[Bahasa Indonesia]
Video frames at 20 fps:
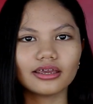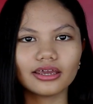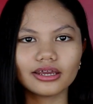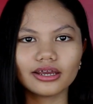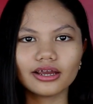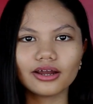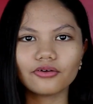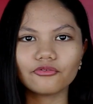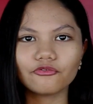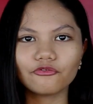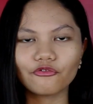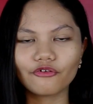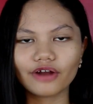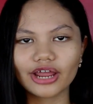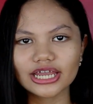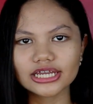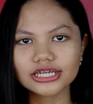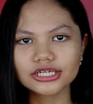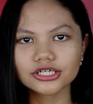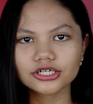kayak
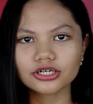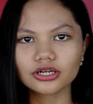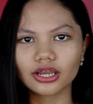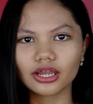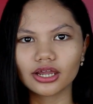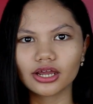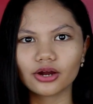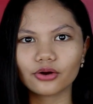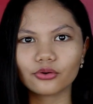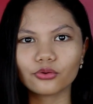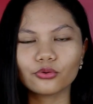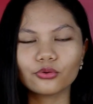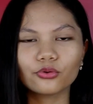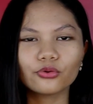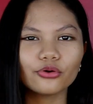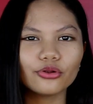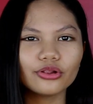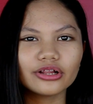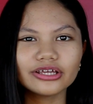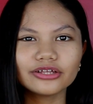fresh kayak
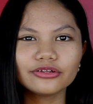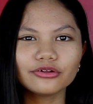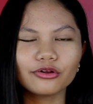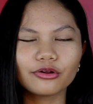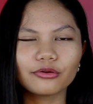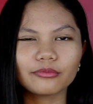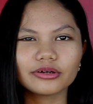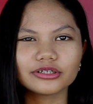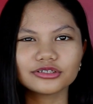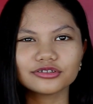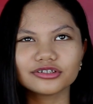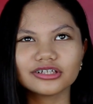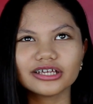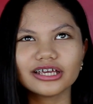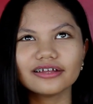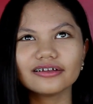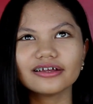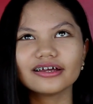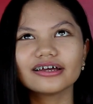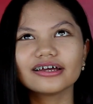cool gitu loh
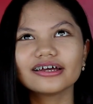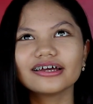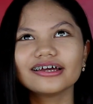maksudnya